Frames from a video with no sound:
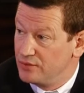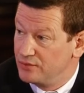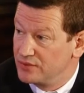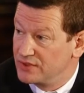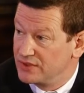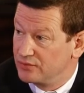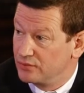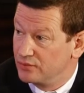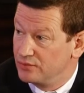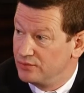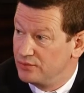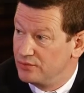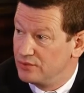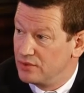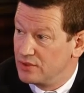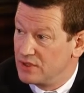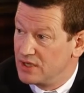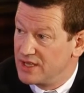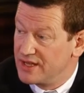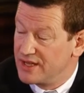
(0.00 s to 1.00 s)
nous avons eu
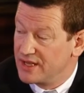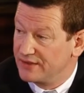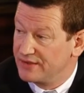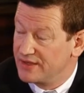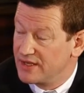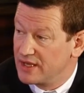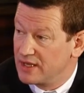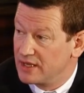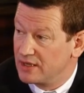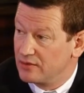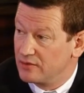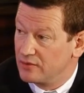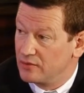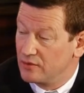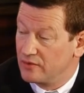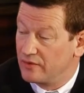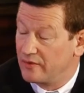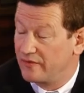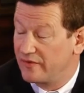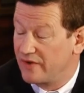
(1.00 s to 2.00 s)
euh, l'année dernière,
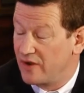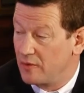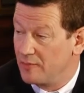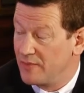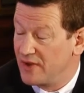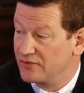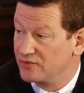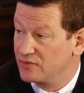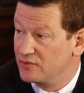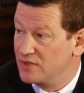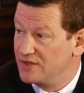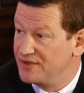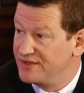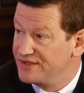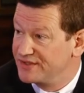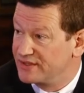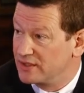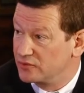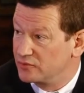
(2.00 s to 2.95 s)
enfin en mars 2010,